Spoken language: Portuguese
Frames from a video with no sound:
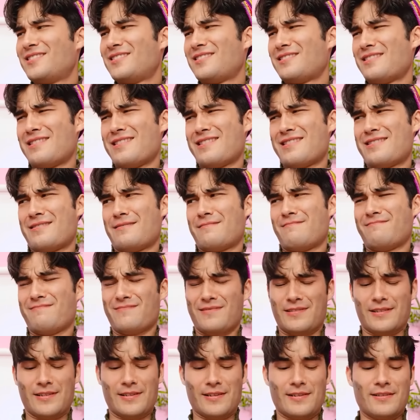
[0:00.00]
Vou fazer algo
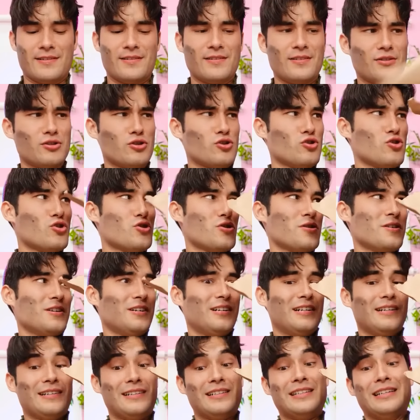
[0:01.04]
melhor.
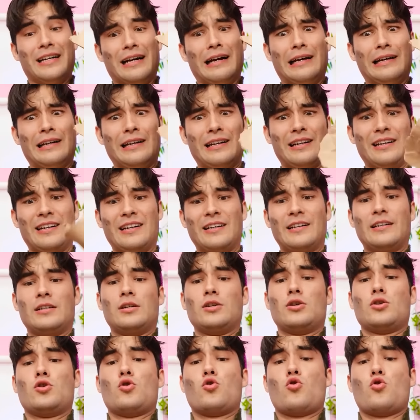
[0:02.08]
Espero que sim.